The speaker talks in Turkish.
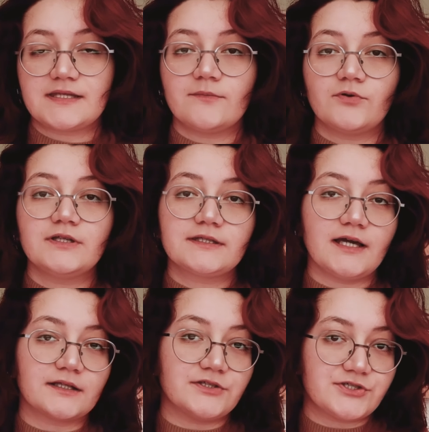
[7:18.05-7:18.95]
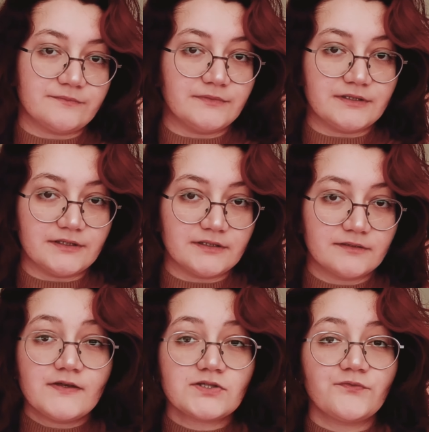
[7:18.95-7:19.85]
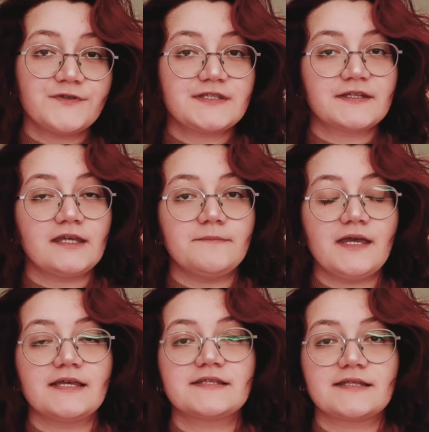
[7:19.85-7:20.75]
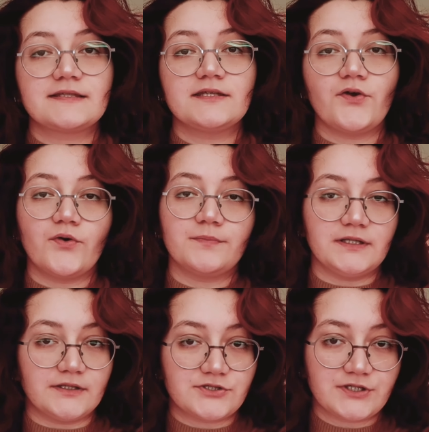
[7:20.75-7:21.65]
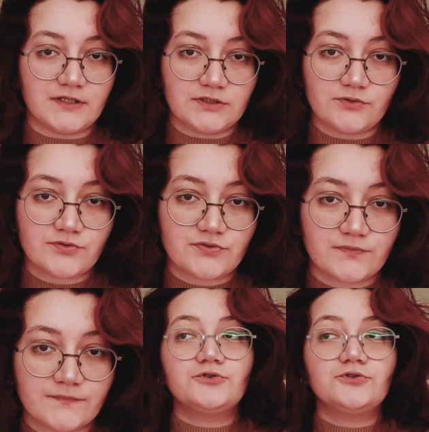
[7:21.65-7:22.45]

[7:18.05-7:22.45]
sembolik yaklaşımları ve sofistike bir estetiği ön plana çıkarıyoruz.